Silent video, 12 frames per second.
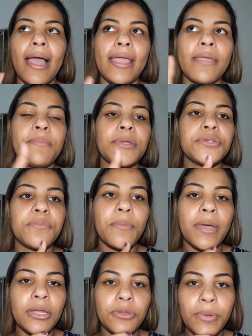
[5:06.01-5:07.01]
Aí eu pedi meu
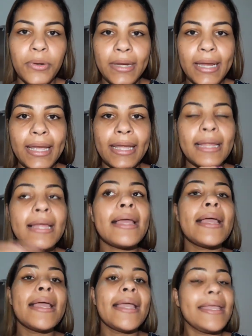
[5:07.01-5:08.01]
marido pra olhar ela
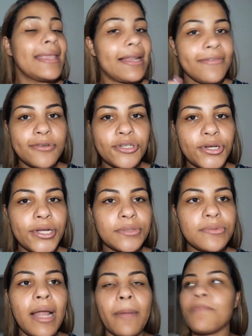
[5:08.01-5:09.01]
e ela ficou
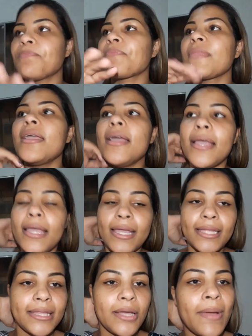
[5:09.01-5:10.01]
chorando lá.
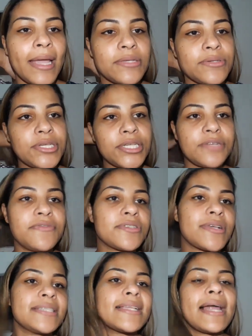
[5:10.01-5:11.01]
Então é isso, gente. Eu vou
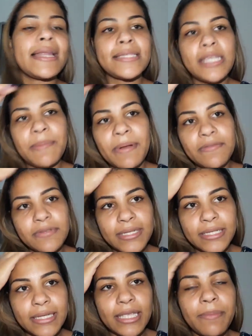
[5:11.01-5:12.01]
só esclarecer pra
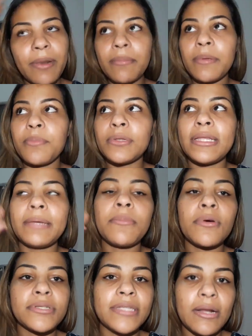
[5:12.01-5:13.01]
vocês aqui pra me poder
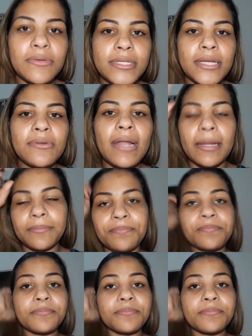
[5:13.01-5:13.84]
mostrar o celular.